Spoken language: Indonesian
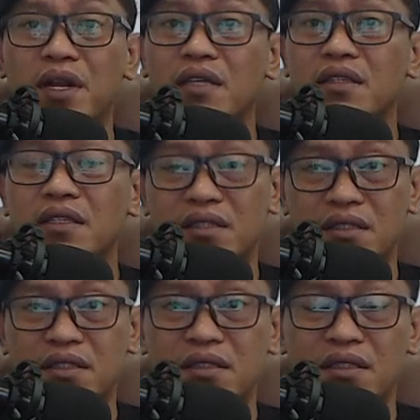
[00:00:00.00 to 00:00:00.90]

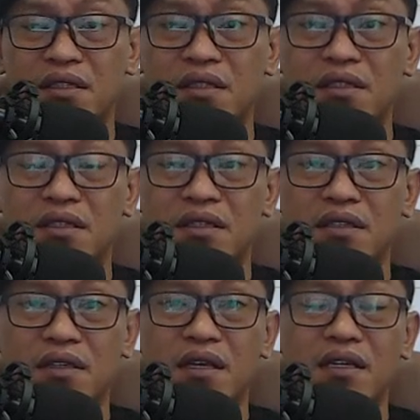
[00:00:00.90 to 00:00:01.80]
praktis
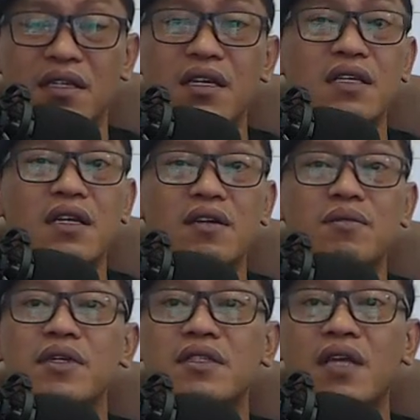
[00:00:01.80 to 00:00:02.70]
ya ini hanyalah
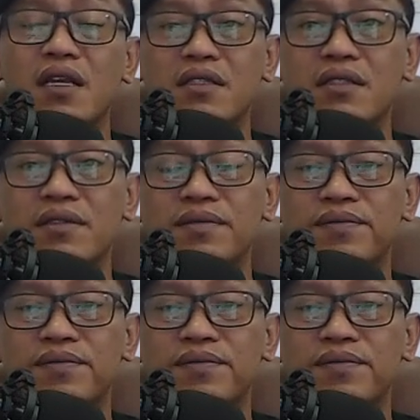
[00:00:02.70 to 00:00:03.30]
komunitas